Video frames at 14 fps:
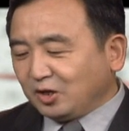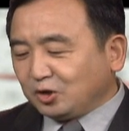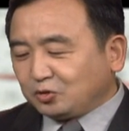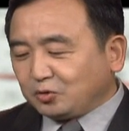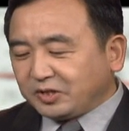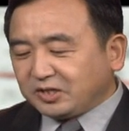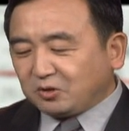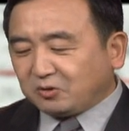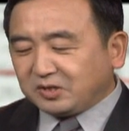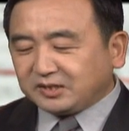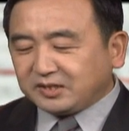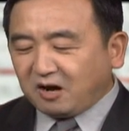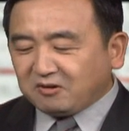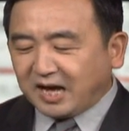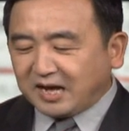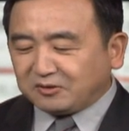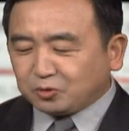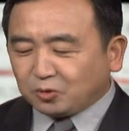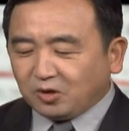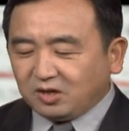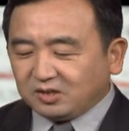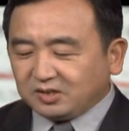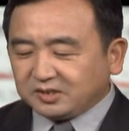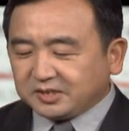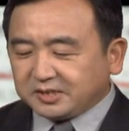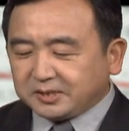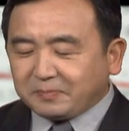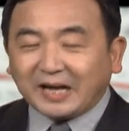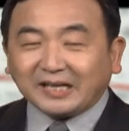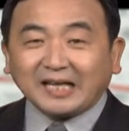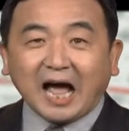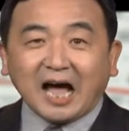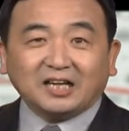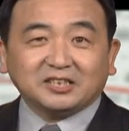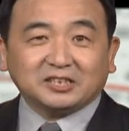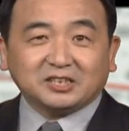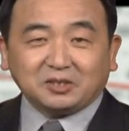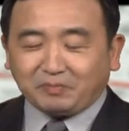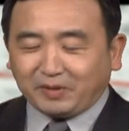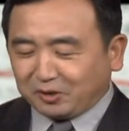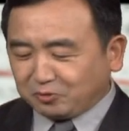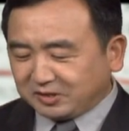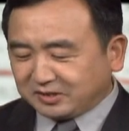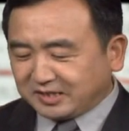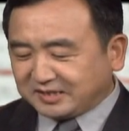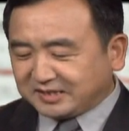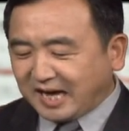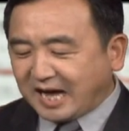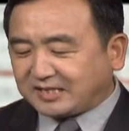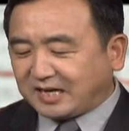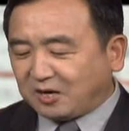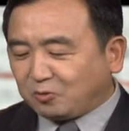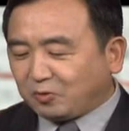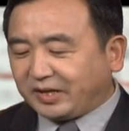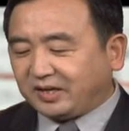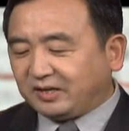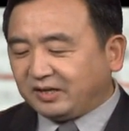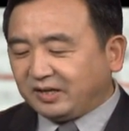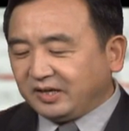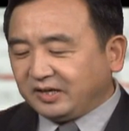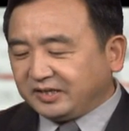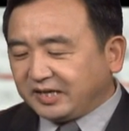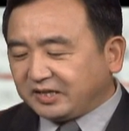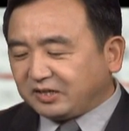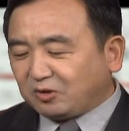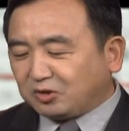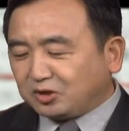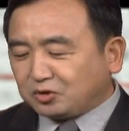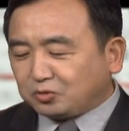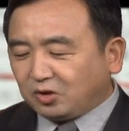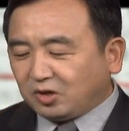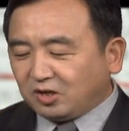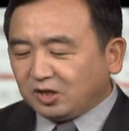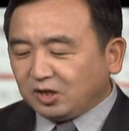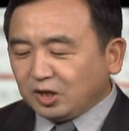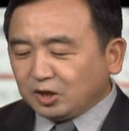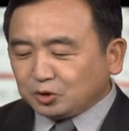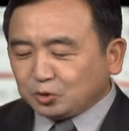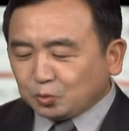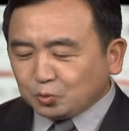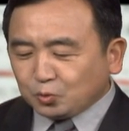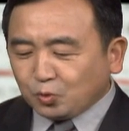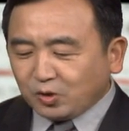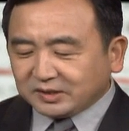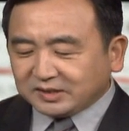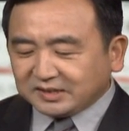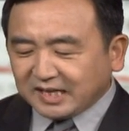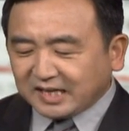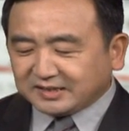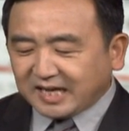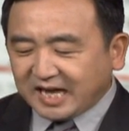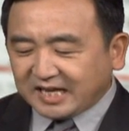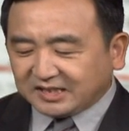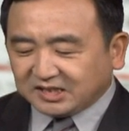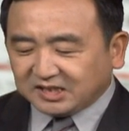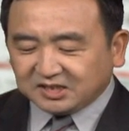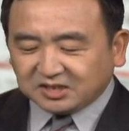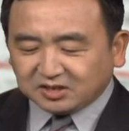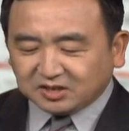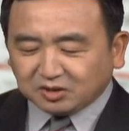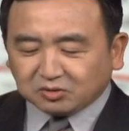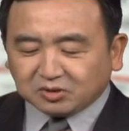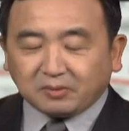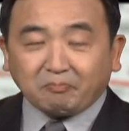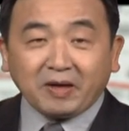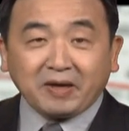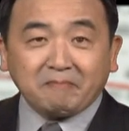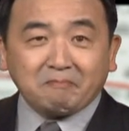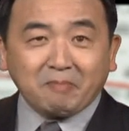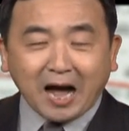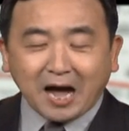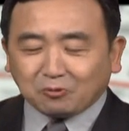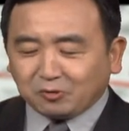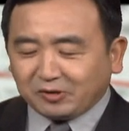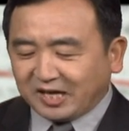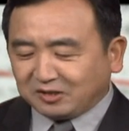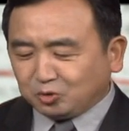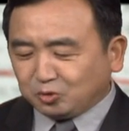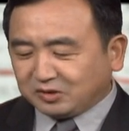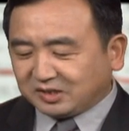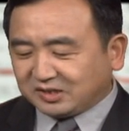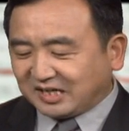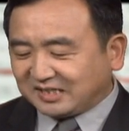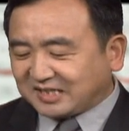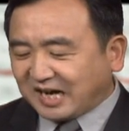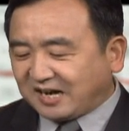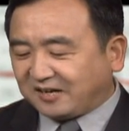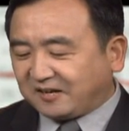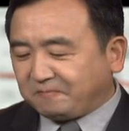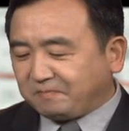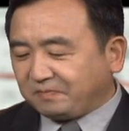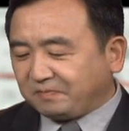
所以有人调侃说，18大是美国人的家长会，也有人说，中国现在其实就是被八国联军给占了。